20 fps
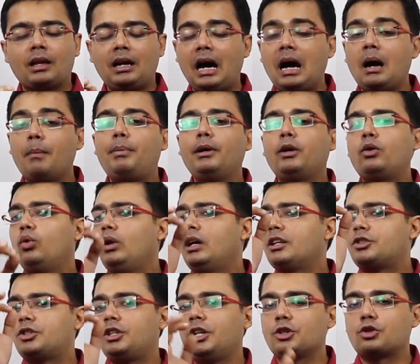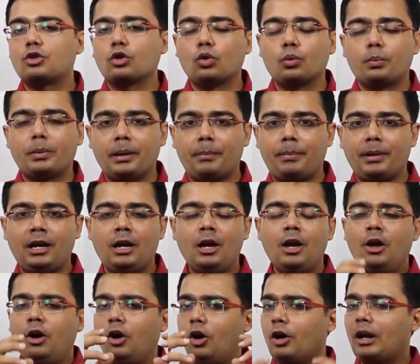कहां पे खुला छह सौ रुपए पे
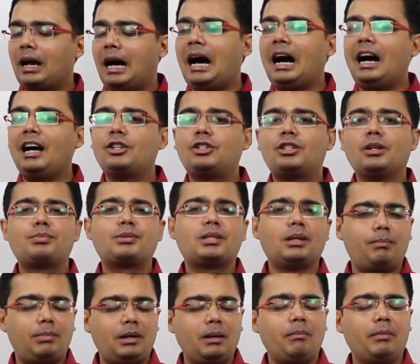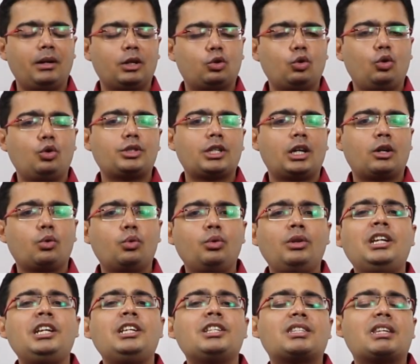और आज जब सितंबर
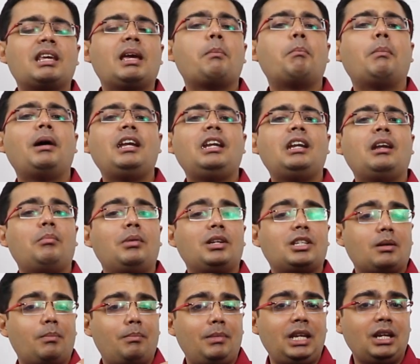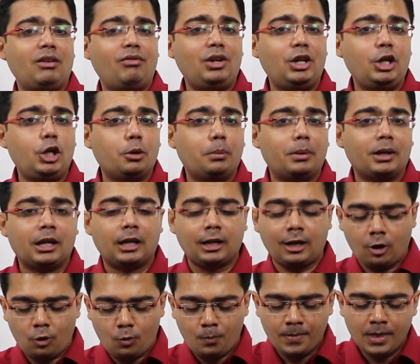2019 के महीने में जब मैं ये वीडियो बना
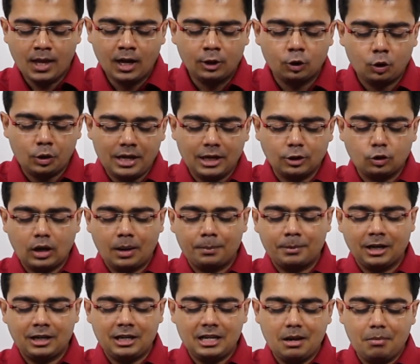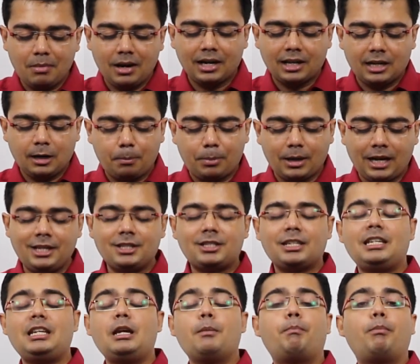रहा हूं तो ये जो आपका डी मार्ट का प्राइस
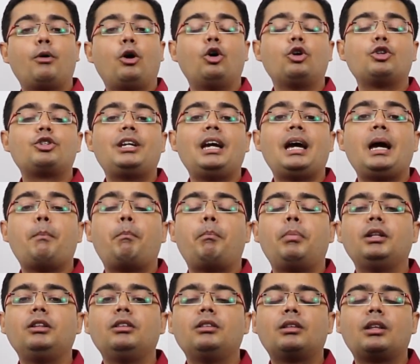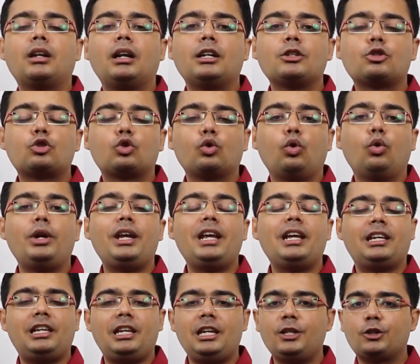है ये पहुंच गया है पंद्रह सौ
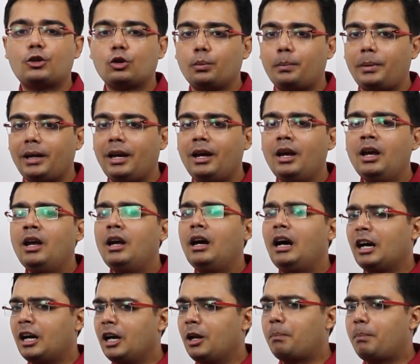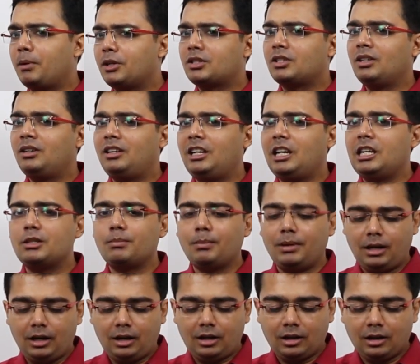इक्कीस रुपए अगर परसेंटेज
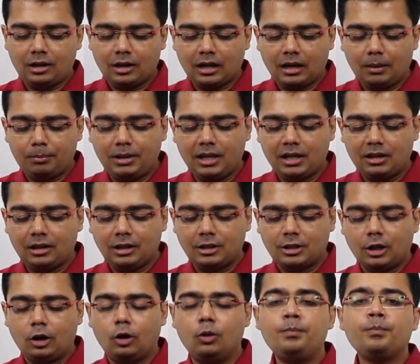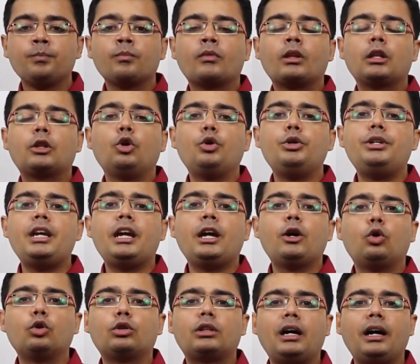में रिटर्न अगर आप देखने जाओ तो ये
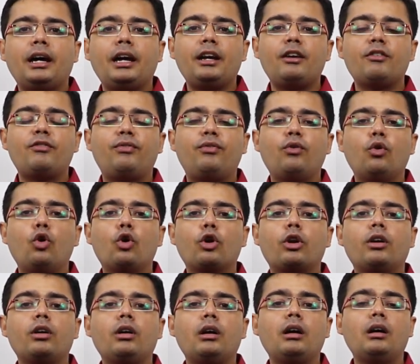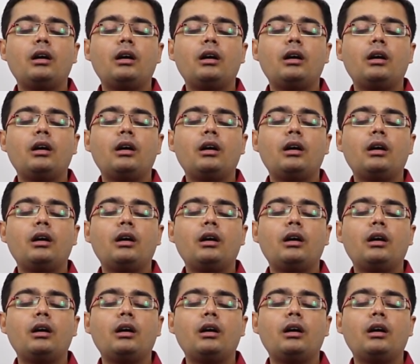होता है फोर